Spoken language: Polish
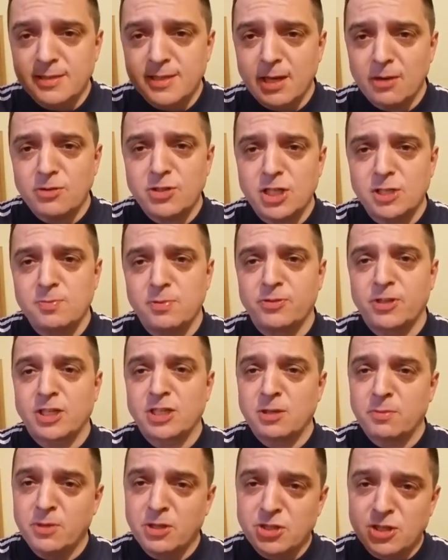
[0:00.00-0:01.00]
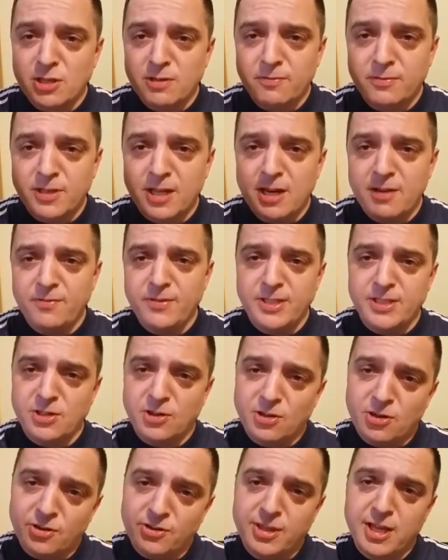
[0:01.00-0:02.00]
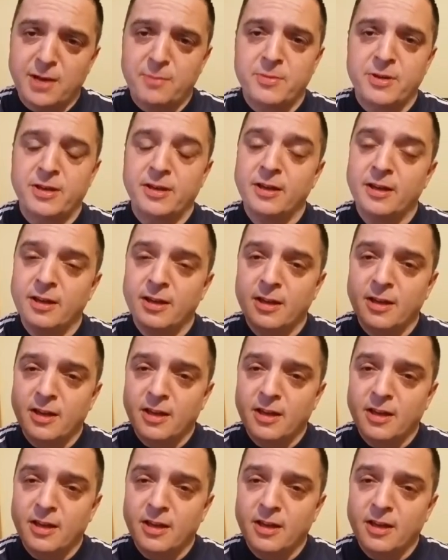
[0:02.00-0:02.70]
cały czas powtarzam, jeżeli w telewizji oglądamy